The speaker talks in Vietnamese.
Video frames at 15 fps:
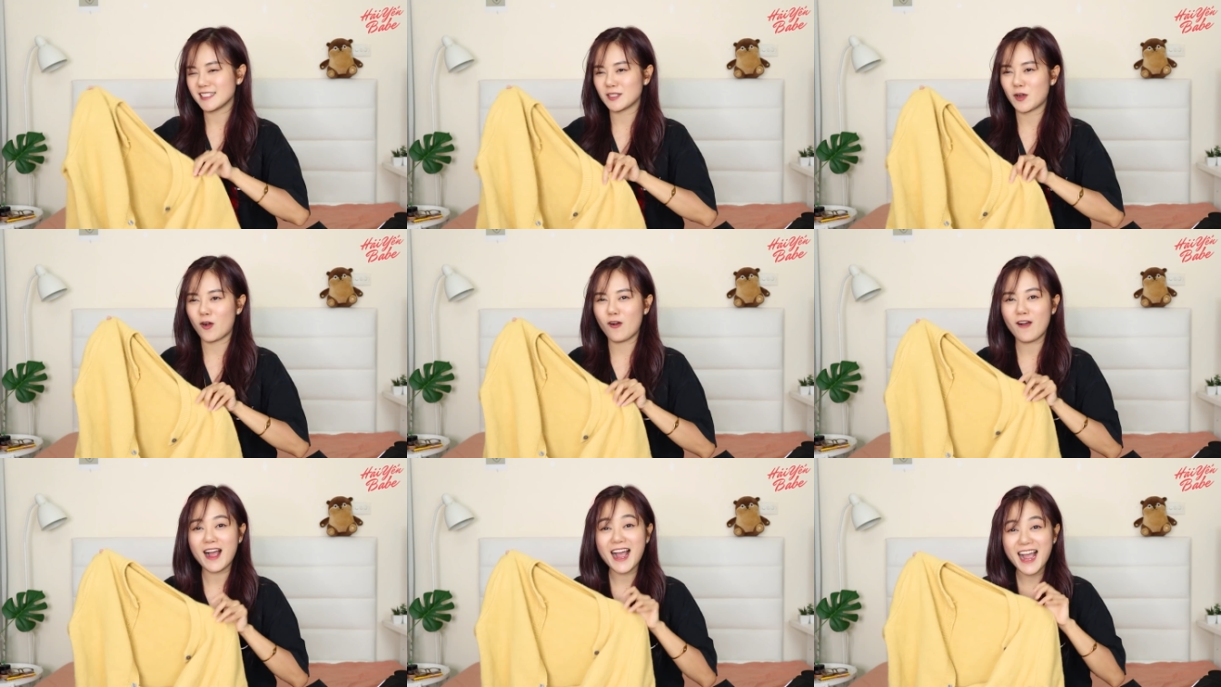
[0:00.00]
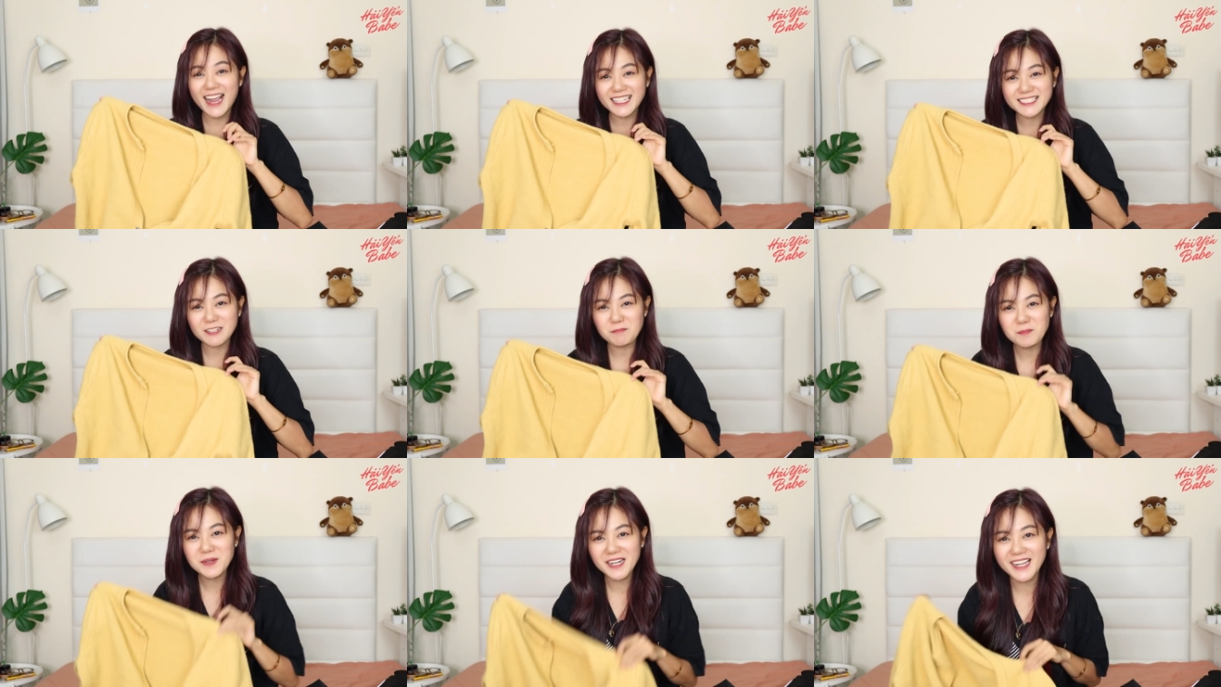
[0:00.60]
chỉ có
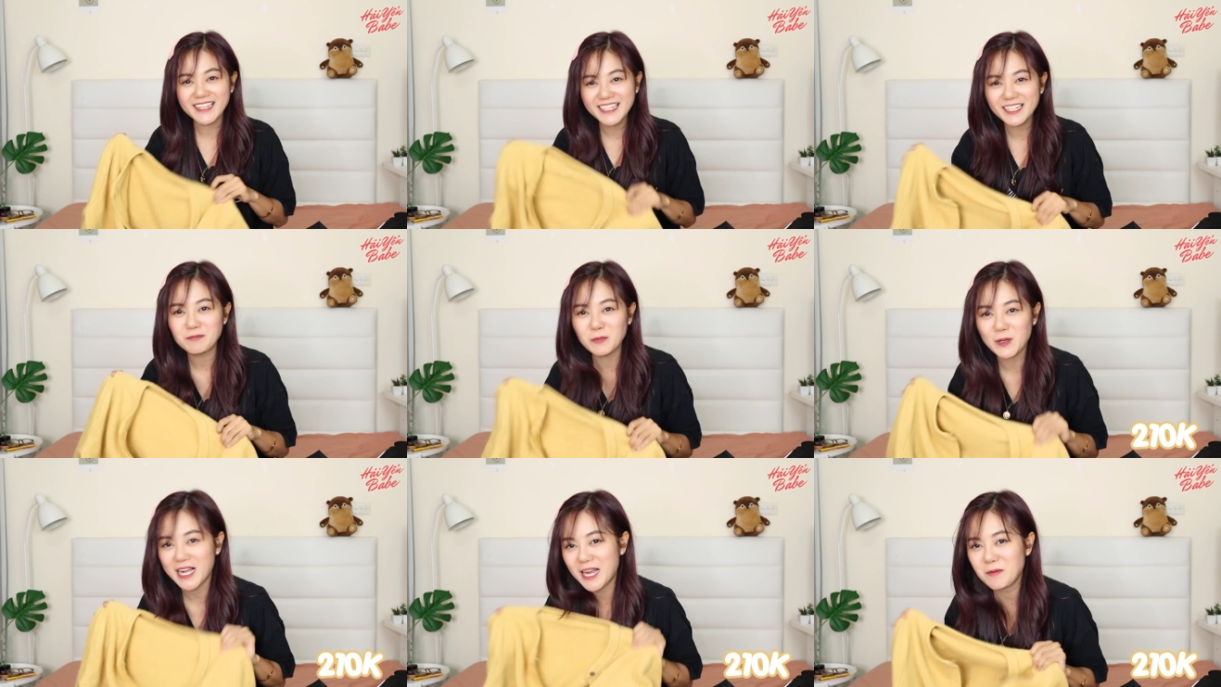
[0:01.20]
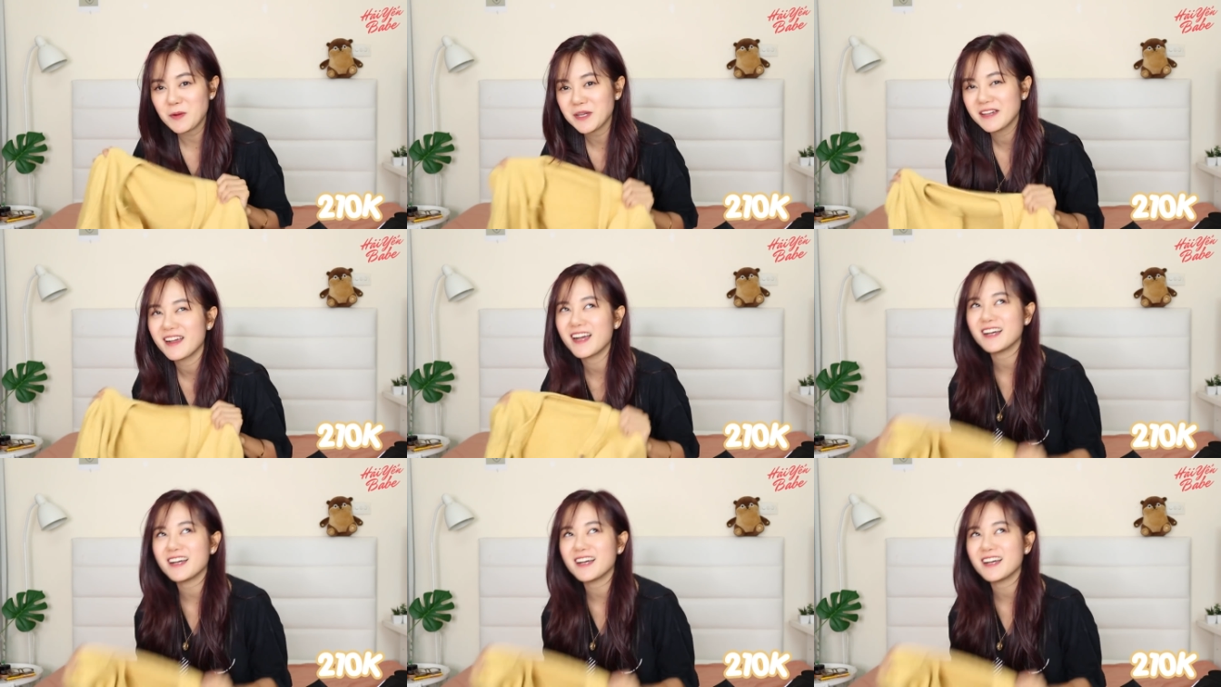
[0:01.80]
210 nghìn một cái mọi người